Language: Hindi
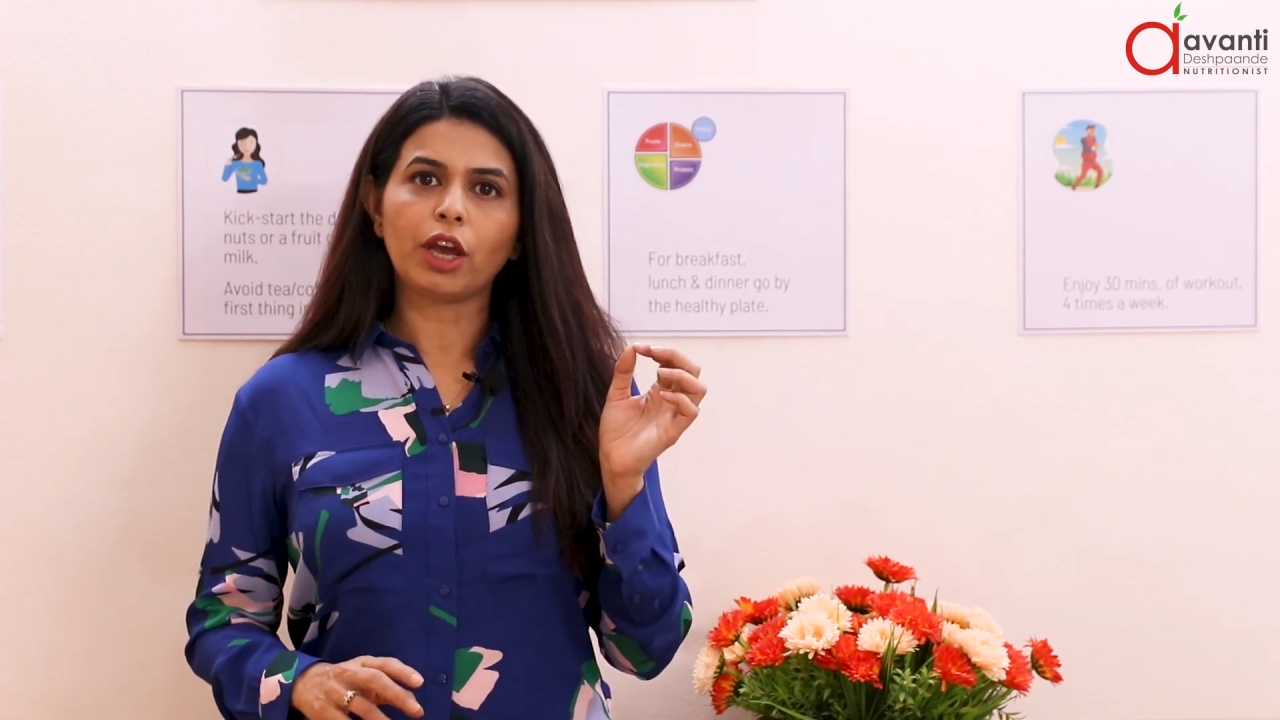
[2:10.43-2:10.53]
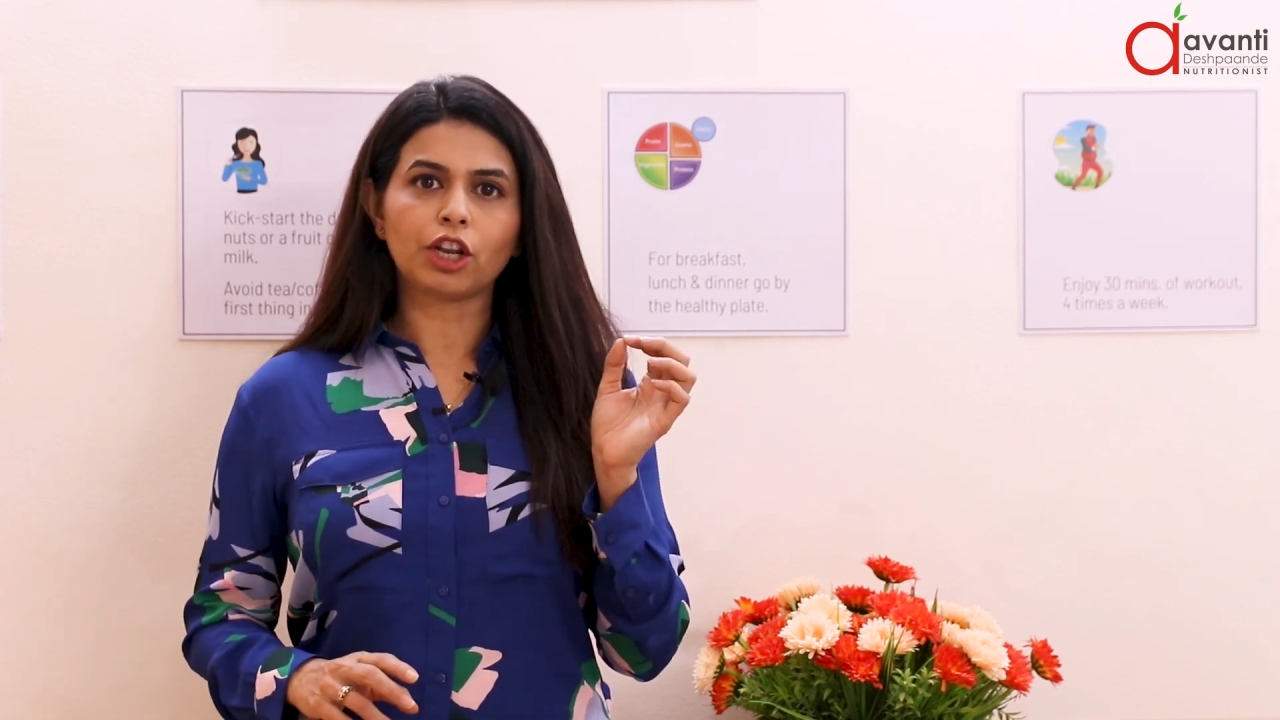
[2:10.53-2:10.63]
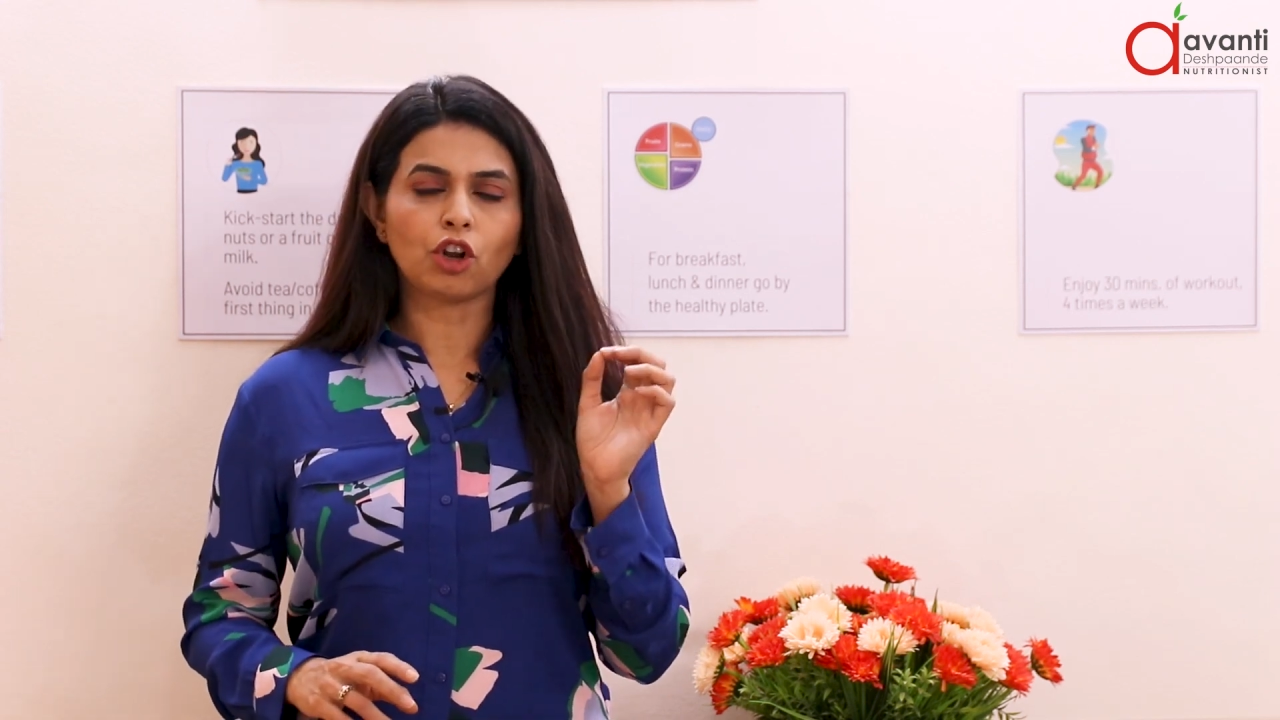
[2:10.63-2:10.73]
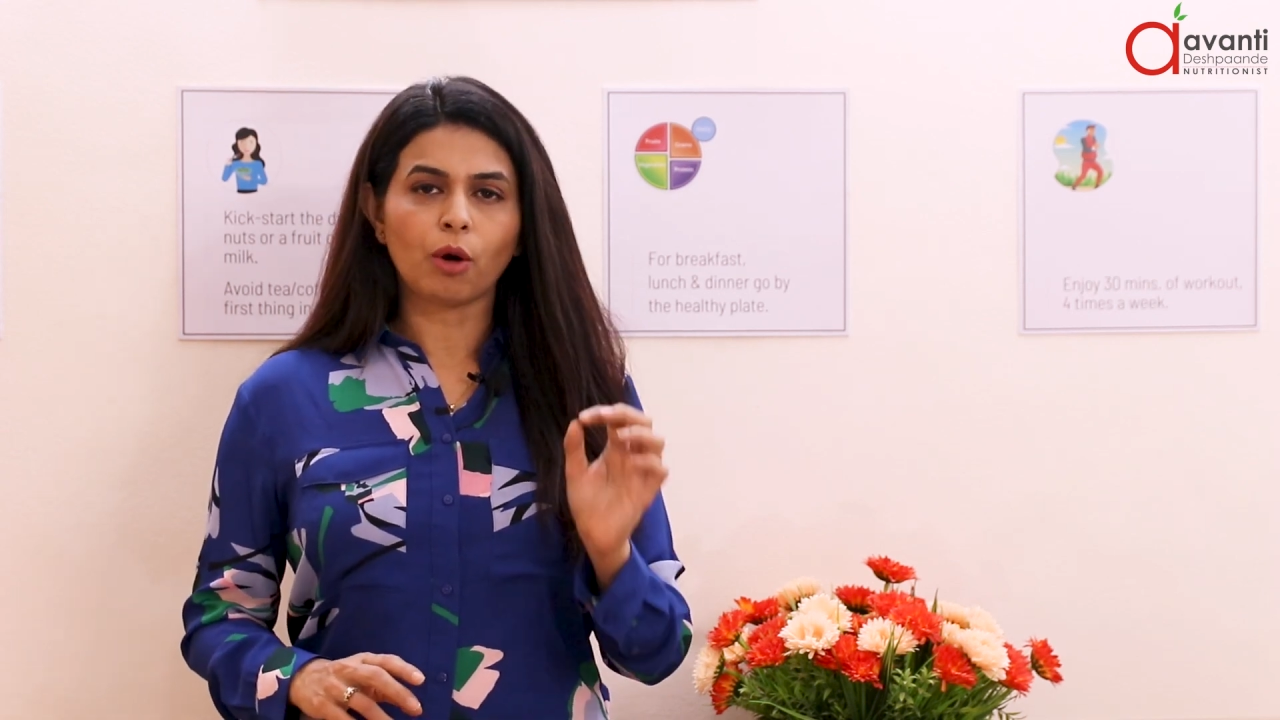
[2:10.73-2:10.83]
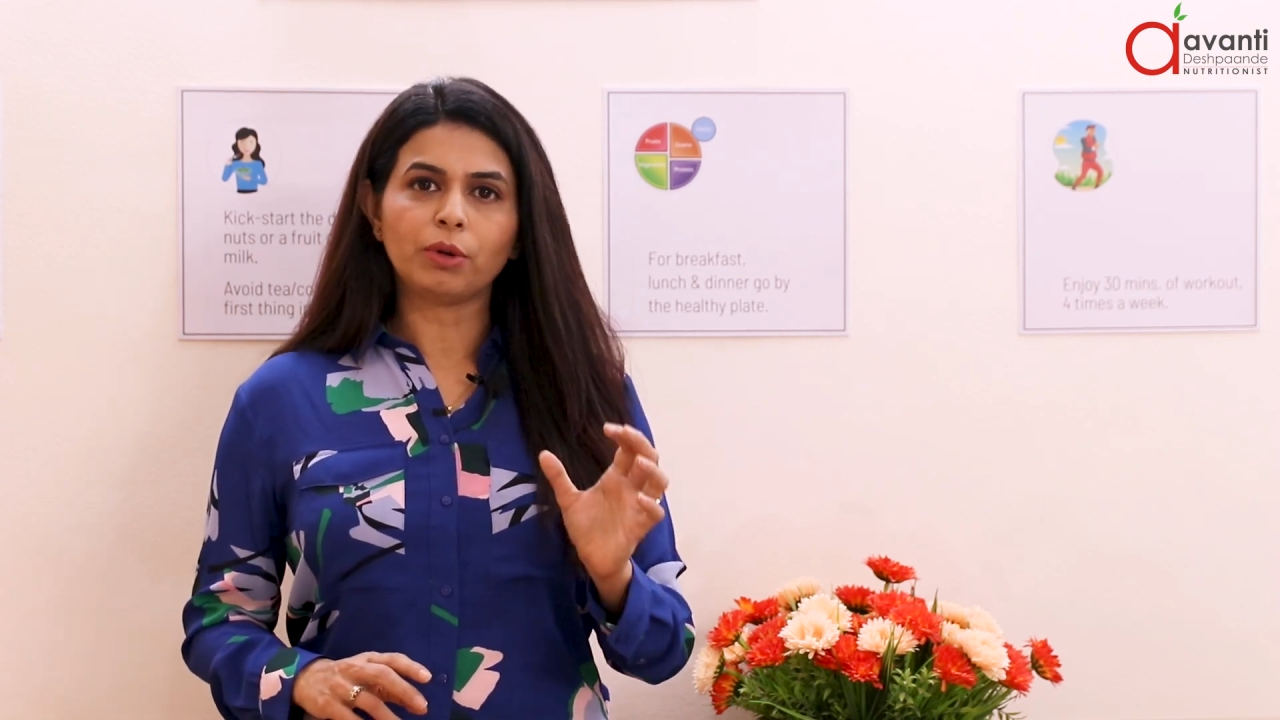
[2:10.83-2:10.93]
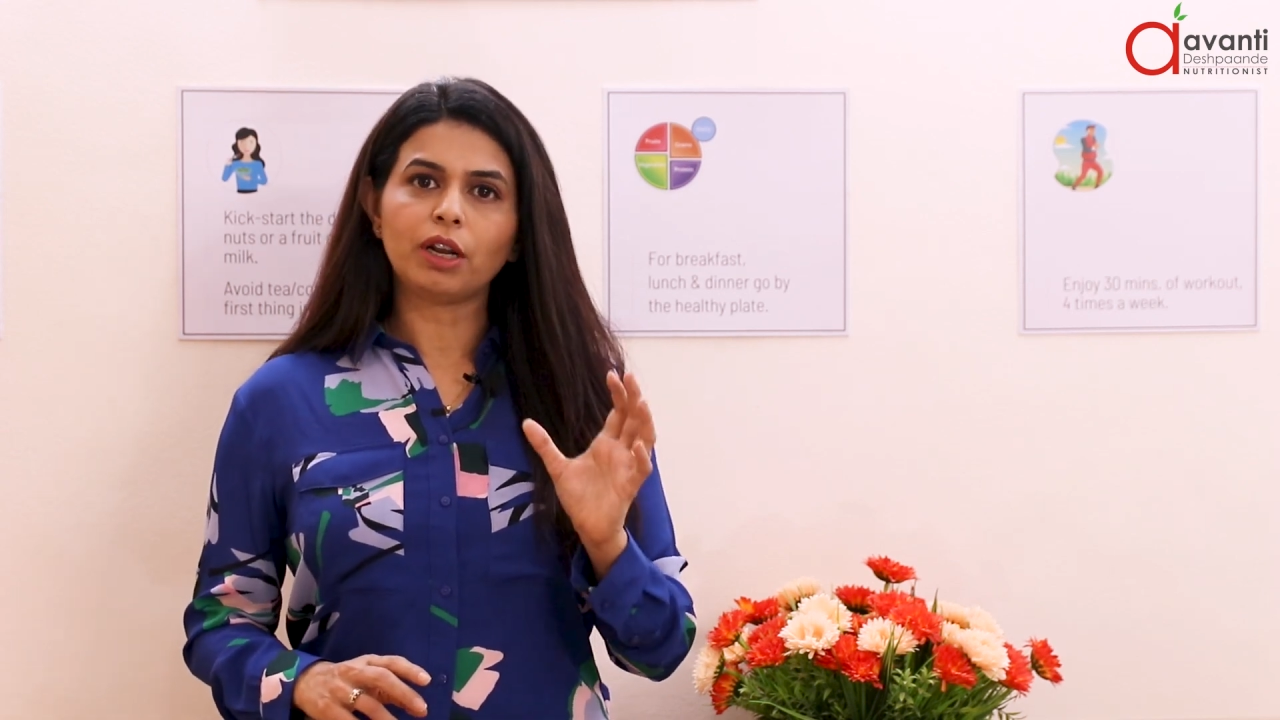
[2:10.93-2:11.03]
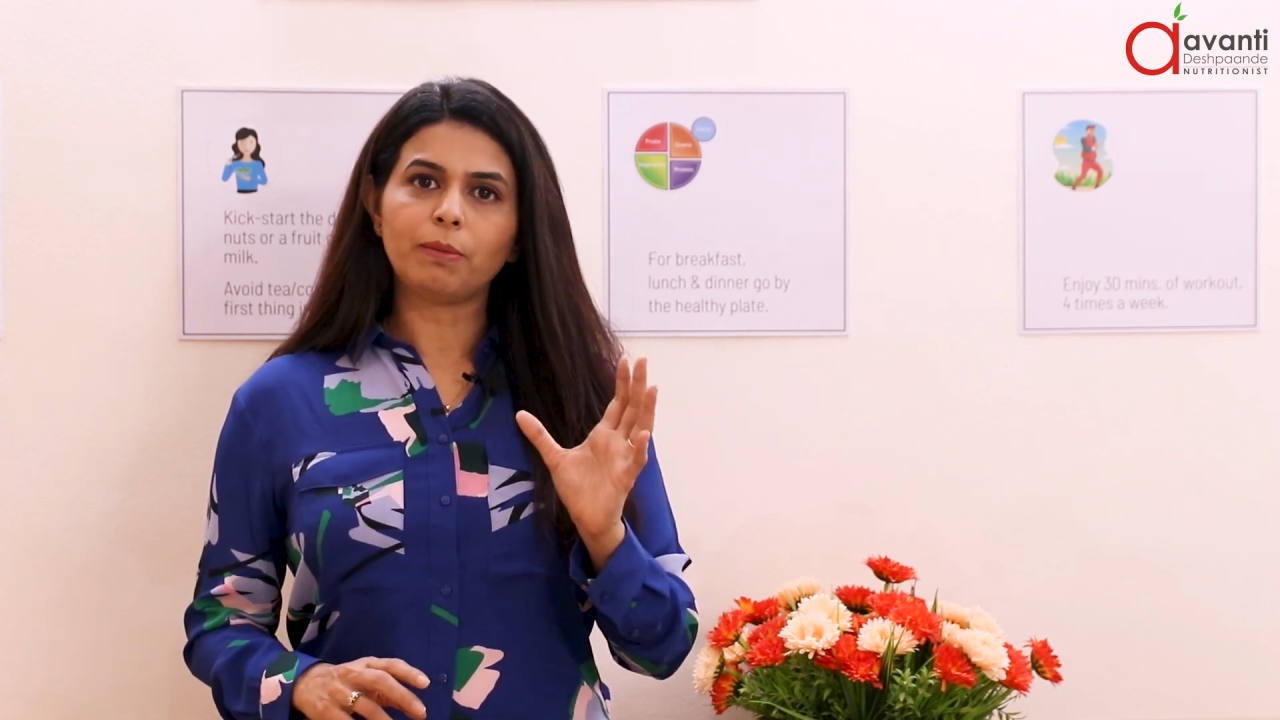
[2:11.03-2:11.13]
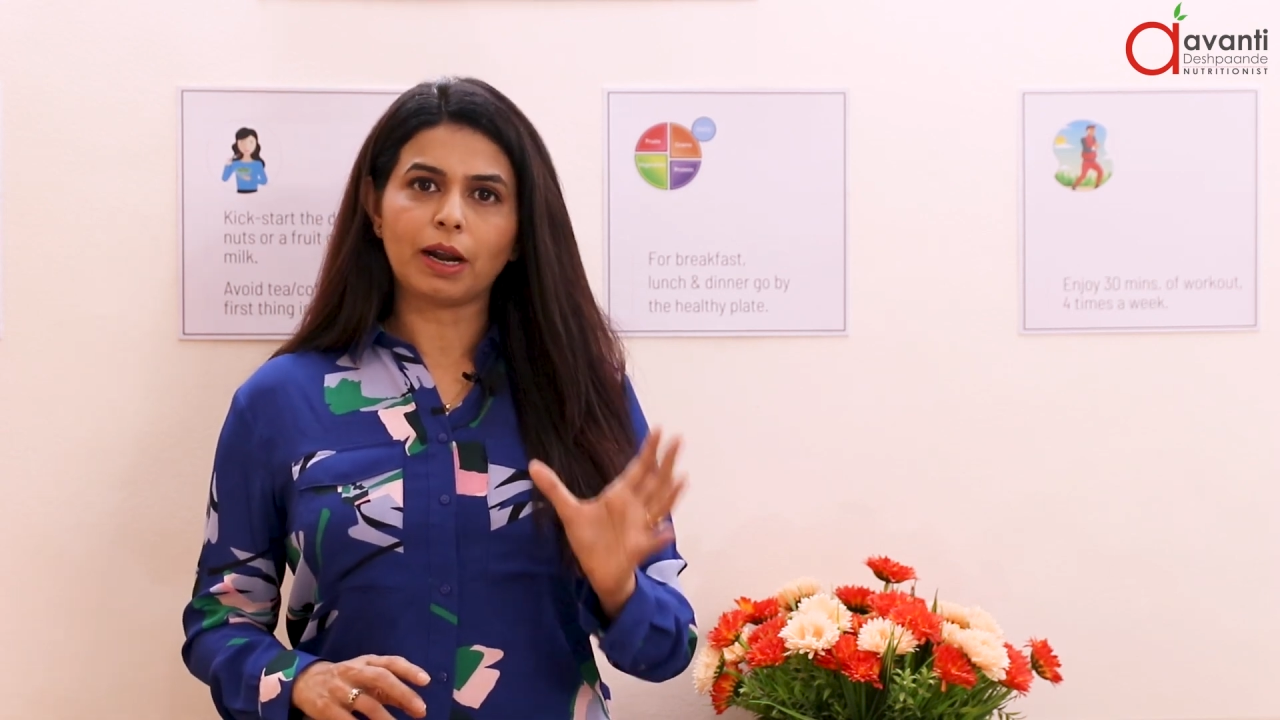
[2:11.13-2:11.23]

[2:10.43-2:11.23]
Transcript: एक नॉमिनल